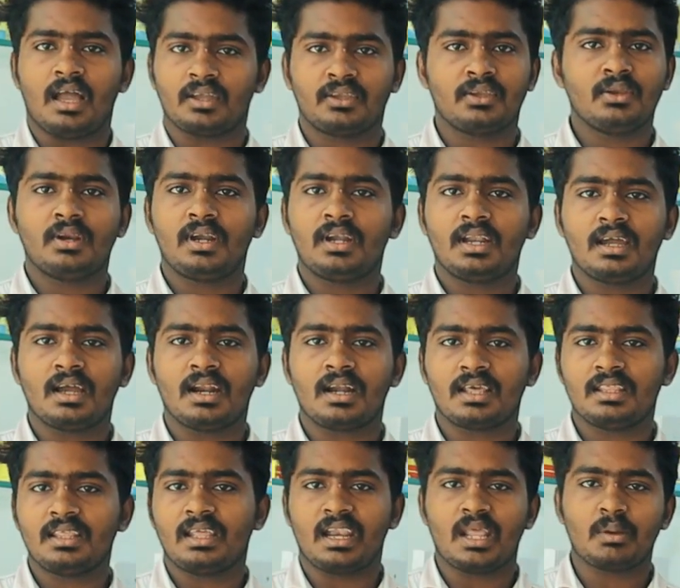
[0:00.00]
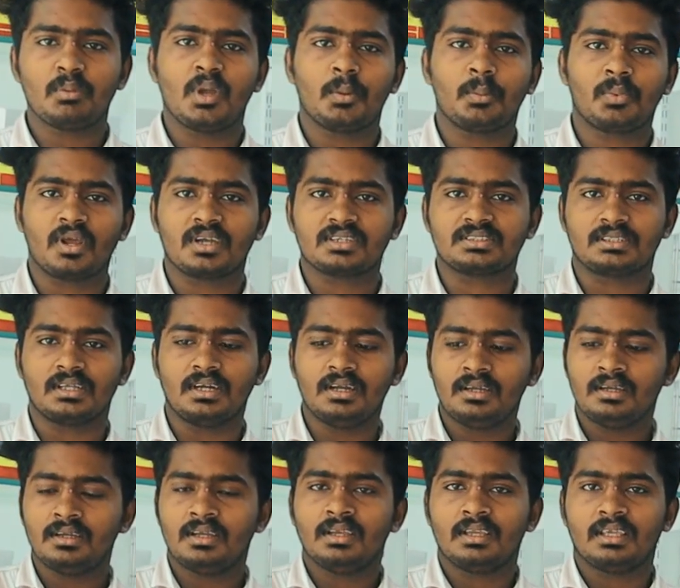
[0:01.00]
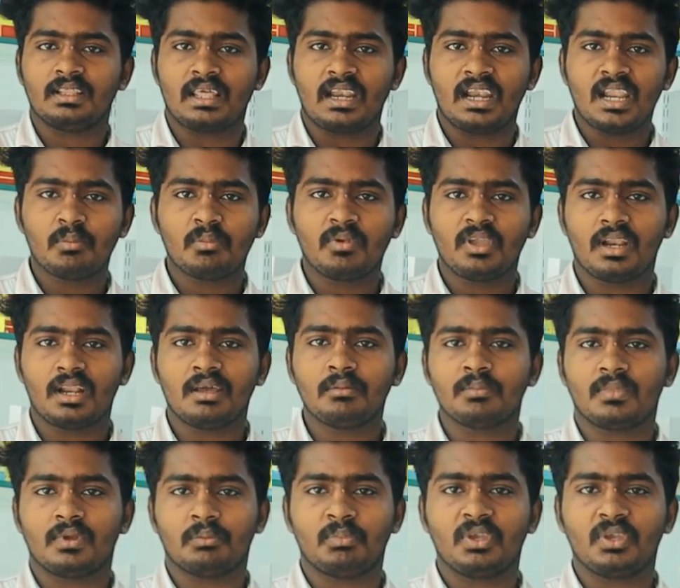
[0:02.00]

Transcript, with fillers: அக்யூரேட்டாக காட்டாது எல்லாமே அப்ராக்ஸ் தான் இது எல்லாமே ஏன்னா